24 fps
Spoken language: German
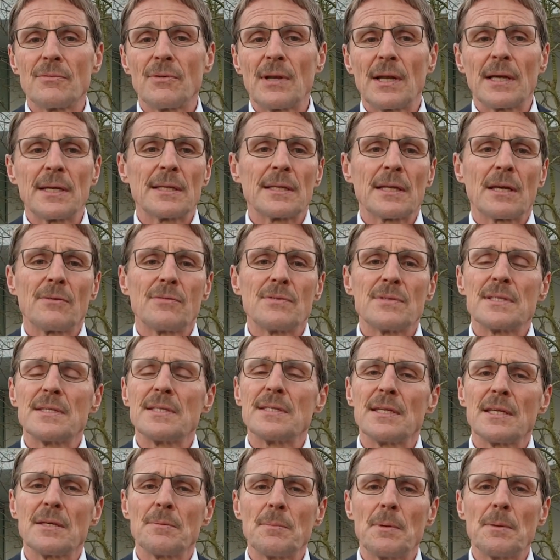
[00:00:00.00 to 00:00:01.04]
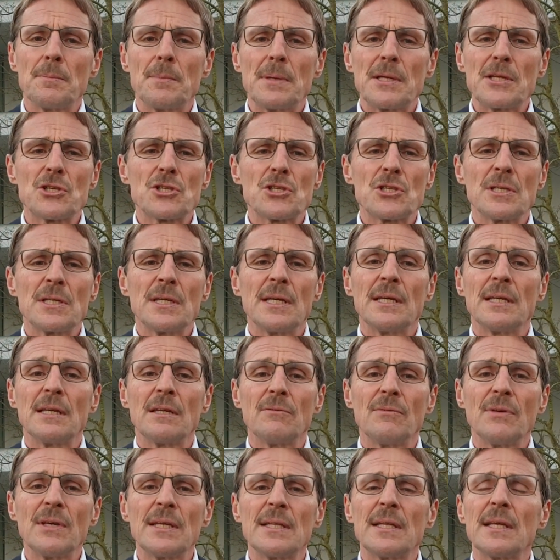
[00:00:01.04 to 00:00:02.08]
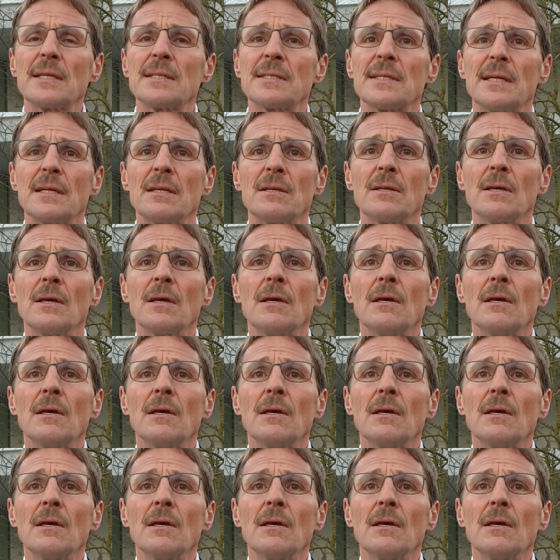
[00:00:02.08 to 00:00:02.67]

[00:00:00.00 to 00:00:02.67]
vielleicht treffen Sie sich mit Menschen, die Ihnen wichtig sind,